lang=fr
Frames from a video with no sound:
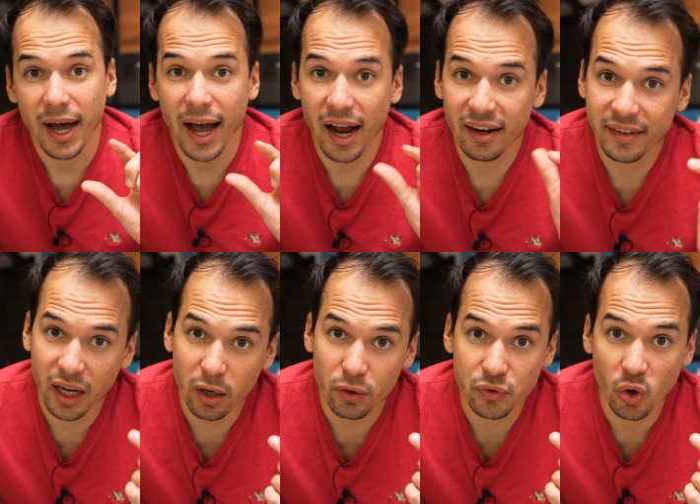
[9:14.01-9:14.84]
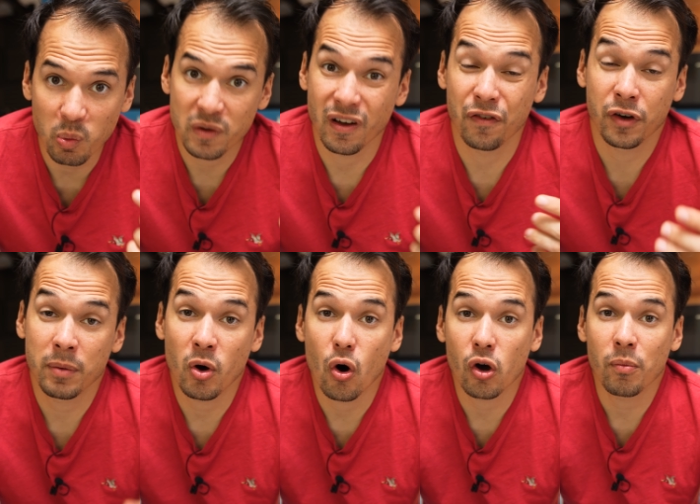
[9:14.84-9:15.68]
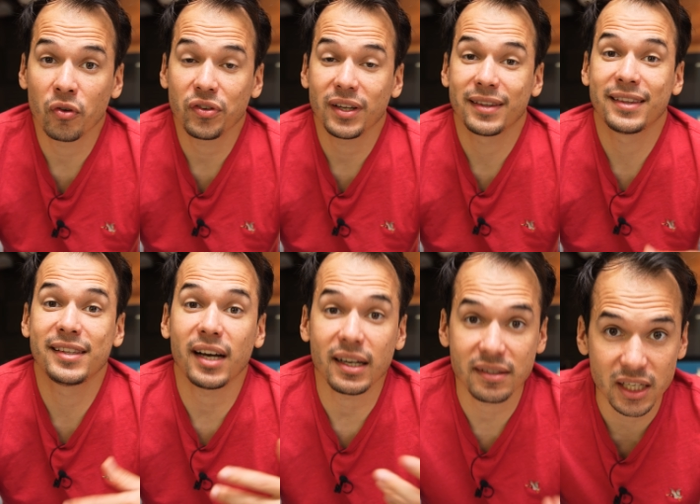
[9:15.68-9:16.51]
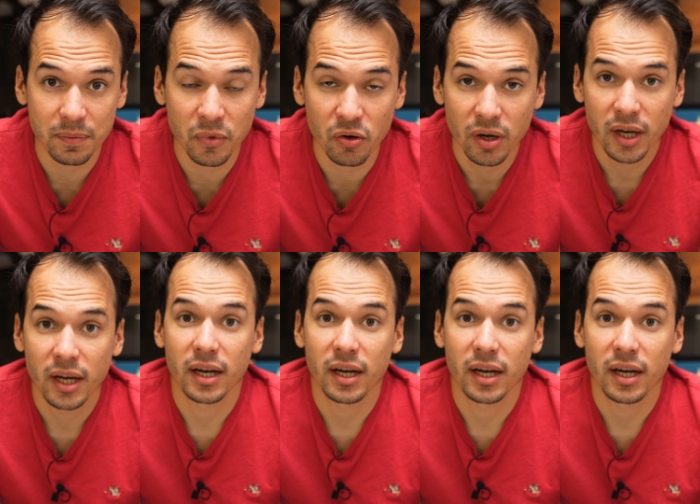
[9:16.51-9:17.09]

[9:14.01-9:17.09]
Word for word: altérer le son, mais il va vraiment augmenter drastiquement